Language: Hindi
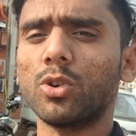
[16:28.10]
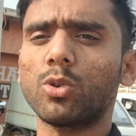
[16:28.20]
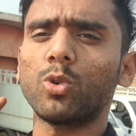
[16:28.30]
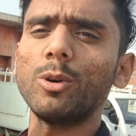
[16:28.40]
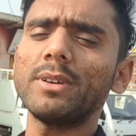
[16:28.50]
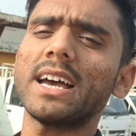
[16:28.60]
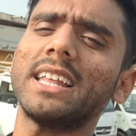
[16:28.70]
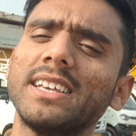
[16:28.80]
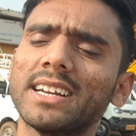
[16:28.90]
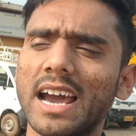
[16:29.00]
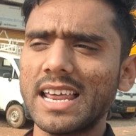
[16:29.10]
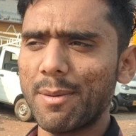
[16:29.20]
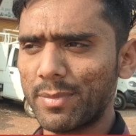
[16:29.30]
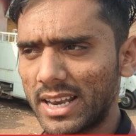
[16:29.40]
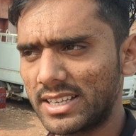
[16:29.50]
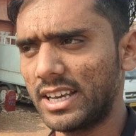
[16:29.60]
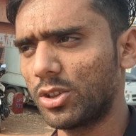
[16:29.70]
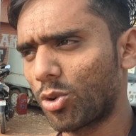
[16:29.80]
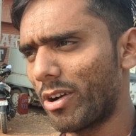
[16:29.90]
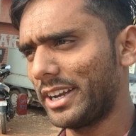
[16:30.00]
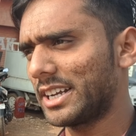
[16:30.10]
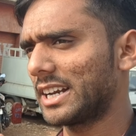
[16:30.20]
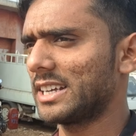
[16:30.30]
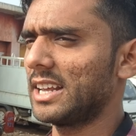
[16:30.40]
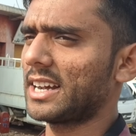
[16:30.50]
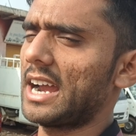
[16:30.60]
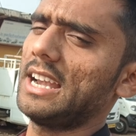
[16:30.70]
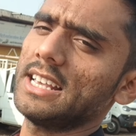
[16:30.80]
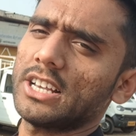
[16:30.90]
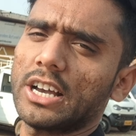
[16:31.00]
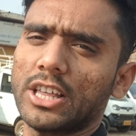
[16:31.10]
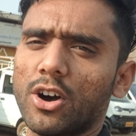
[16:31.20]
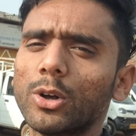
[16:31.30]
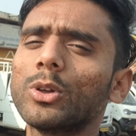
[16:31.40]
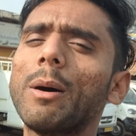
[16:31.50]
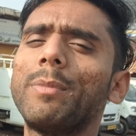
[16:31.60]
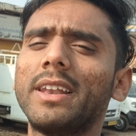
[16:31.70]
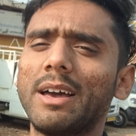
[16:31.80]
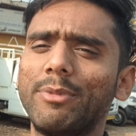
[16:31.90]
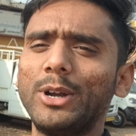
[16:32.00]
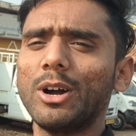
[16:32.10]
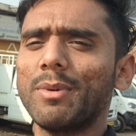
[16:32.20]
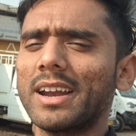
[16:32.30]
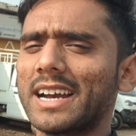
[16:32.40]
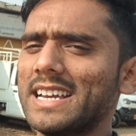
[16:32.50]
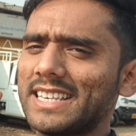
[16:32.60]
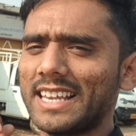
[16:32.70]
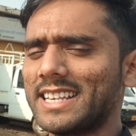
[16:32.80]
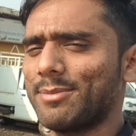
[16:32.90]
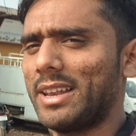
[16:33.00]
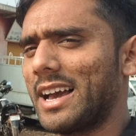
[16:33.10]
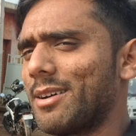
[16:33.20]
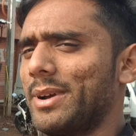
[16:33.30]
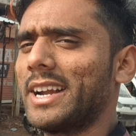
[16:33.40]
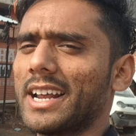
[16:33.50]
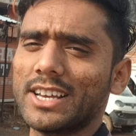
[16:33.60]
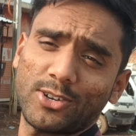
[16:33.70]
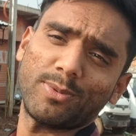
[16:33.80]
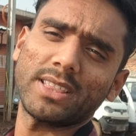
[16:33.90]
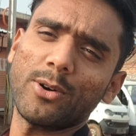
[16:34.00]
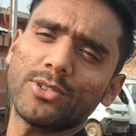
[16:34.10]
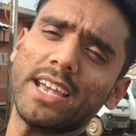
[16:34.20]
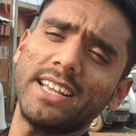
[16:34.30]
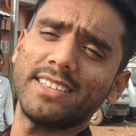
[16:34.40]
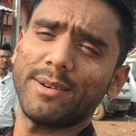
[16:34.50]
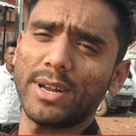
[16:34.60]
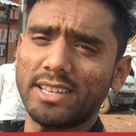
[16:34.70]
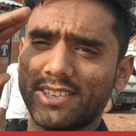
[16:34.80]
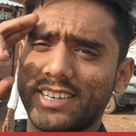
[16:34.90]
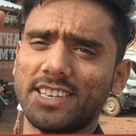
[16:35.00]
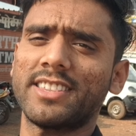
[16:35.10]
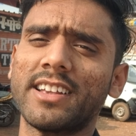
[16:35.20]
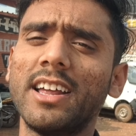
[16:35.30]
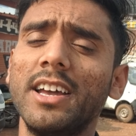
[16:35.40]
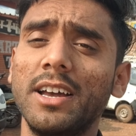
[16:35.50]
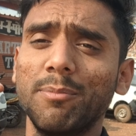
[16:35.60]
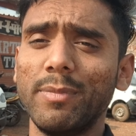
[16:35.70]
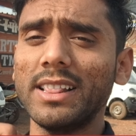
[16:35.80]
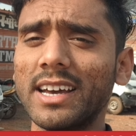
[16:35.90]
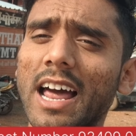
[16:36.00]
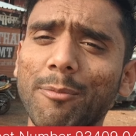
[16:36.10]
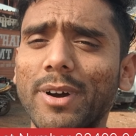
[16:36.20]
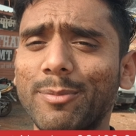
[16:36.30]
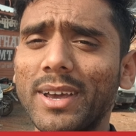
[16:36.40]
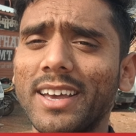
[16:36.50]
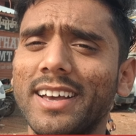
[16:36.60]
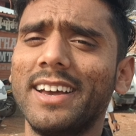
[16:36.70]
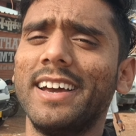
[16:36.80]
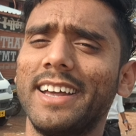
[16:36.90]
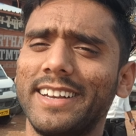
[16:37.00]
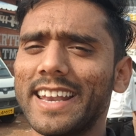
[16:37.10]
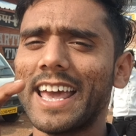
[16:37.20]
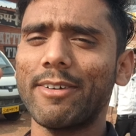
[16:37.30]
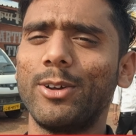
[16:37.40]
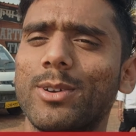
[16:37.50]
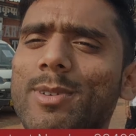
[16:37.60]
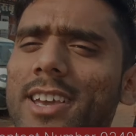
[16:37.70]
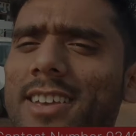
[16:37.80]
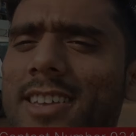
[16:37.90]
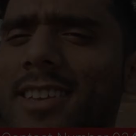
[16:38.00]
सो कोई भी ज़्यादा जानकारी आप मन ला चाहिए तो कॉन्टेक्ट करके जानकारी ले सकता हो तो आप मन ला वीडियो हमारे कैसे लगी सब मन ला कमेंट करके जरूर बताओ जय हिंद जय जय मिलते हैं आप मन में नया वीडियो से